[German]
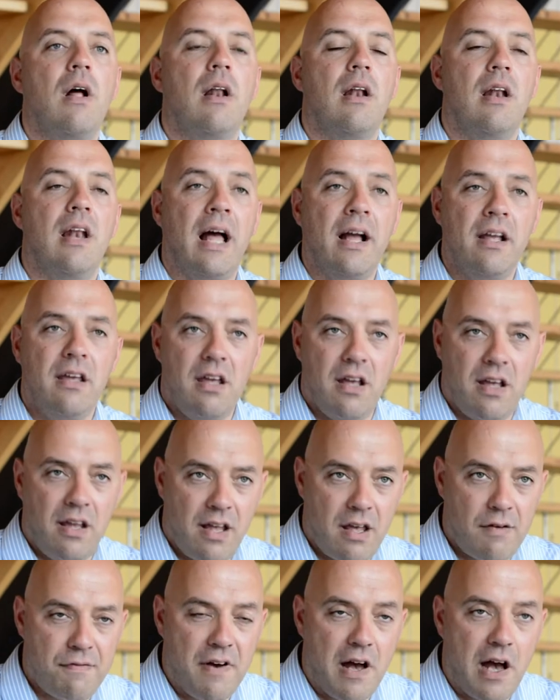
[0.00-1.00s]

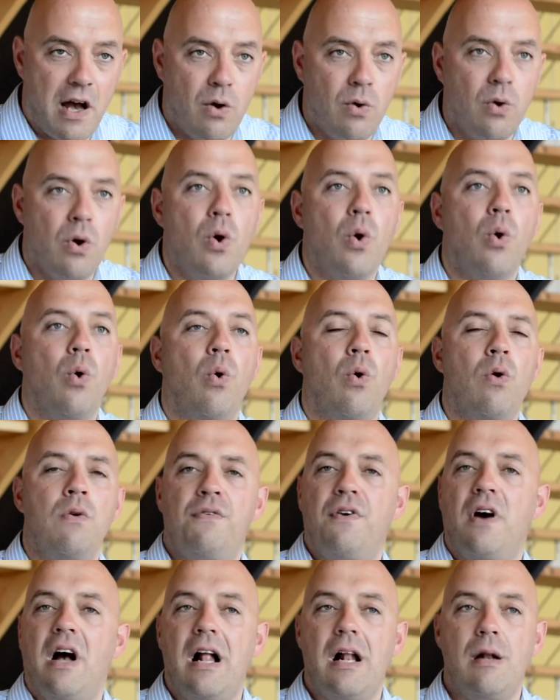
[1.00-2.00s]
langjährige Erfahrung und
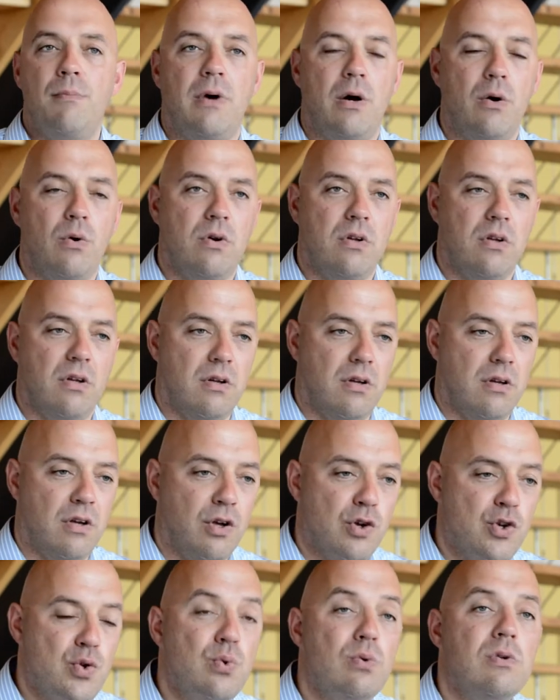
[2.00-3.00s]
vor allem auch äh,
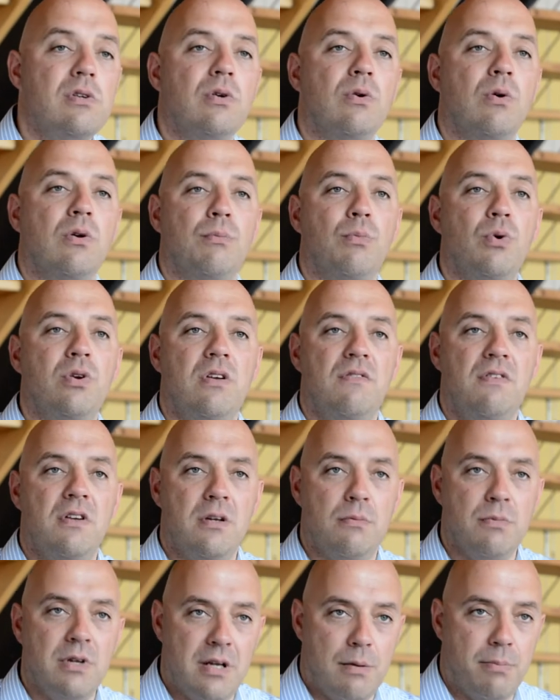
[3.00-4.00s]
geschulte und
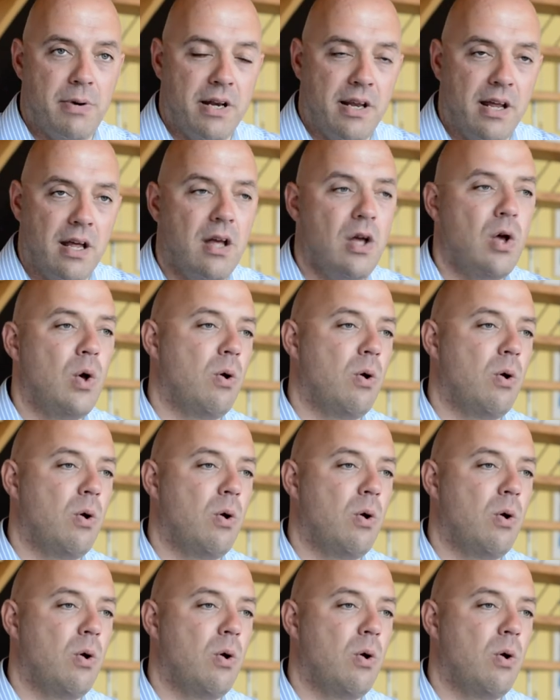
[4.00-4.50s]
motivierte Mitarbeiter.